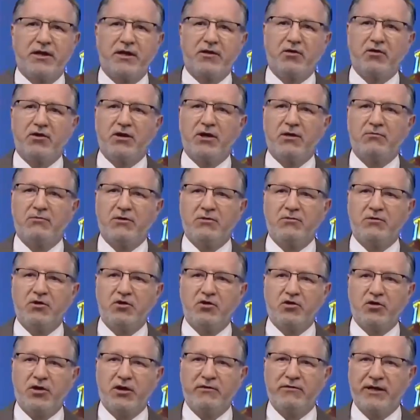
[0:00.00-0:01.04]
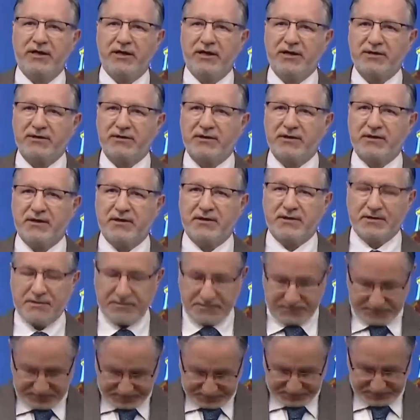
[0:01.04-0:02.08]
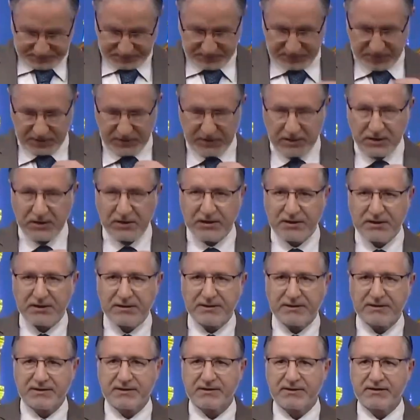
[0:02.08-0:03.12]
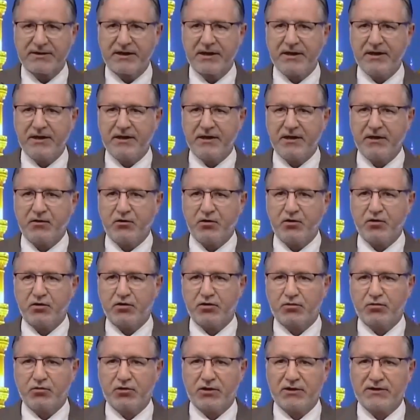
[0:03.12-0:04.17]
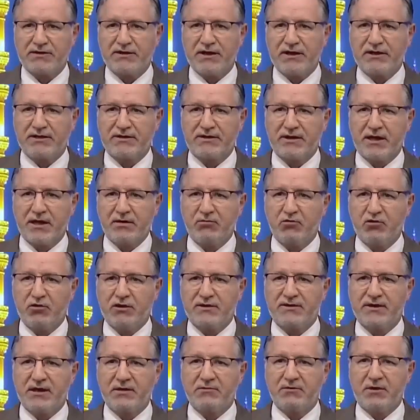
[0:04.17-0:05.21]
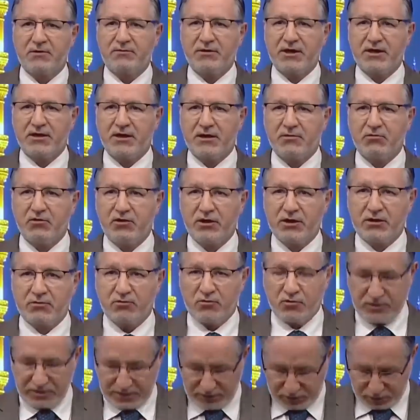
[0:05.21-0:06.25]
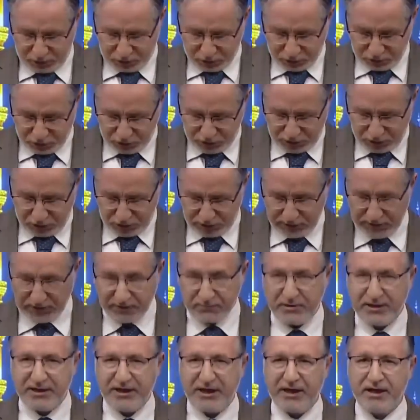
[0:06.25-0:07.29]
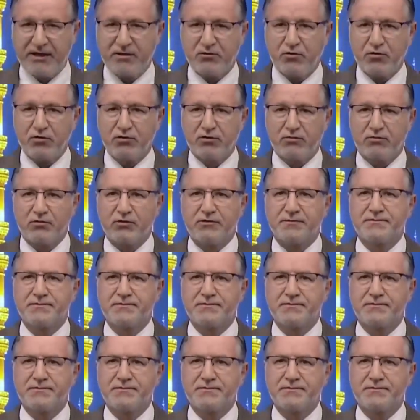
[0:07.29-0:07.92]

önemli bir göreve gelseler seninle evet. konuşmuyorlar, seni saymıyorlar, seni baba kabul etmiyorlar. Gözünde onların bir değeri olur mu?